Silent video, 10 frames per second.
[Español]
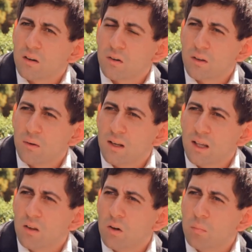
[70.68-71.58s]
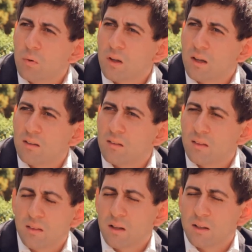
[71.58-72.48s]
contabilidad 2 porque
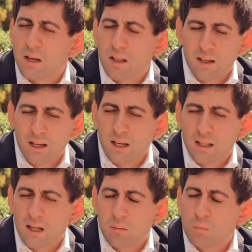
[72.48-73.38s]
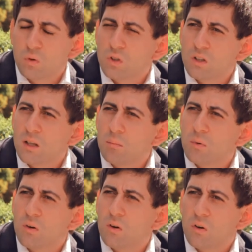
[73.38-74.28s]
te requiere estar mucho
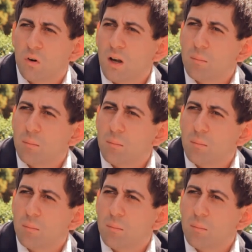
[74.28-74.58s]
tiempo con la